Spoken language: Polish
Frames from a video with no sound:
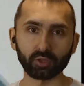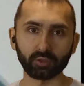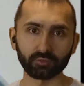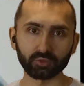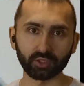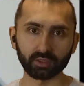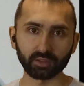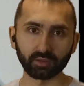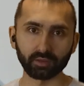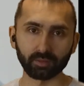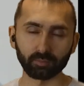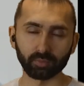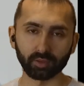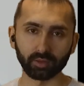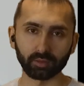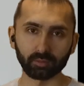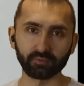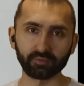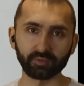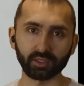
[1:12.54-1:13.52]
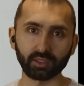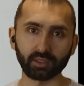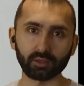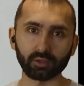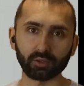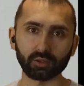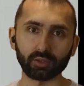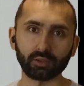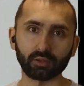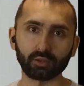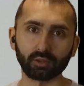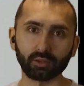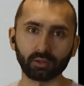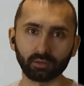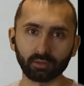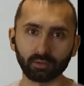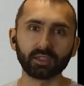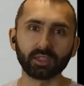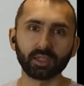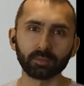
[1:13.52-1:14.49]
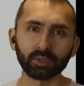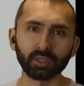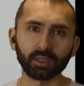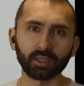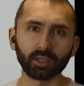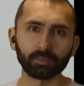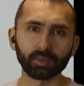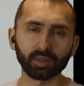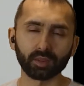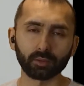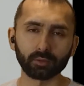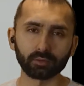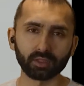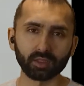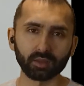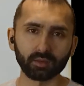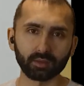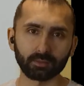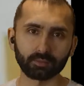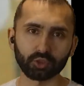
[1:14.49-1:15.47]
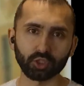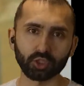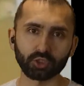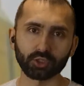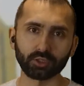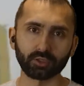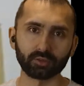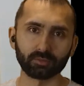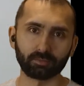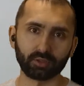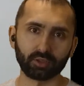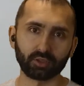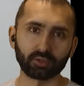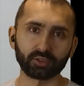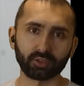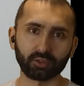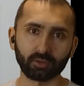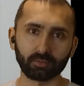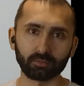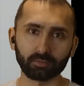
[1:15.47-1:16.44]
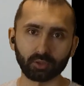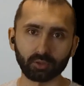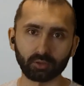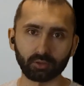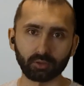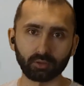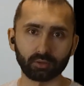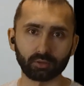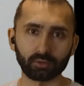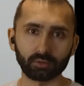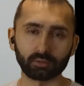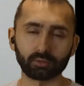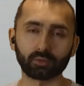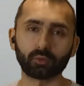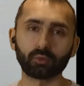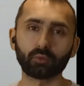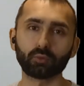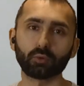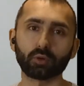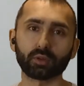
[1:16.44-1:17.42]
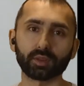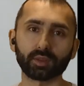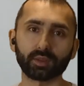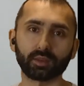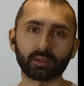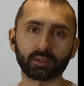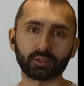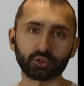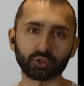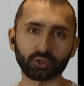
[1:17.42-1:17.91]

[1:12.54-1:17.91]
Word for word: się w żaden sposób wyjaśnić. Niemniej absolutnie zaprzeczam plotkom o głosach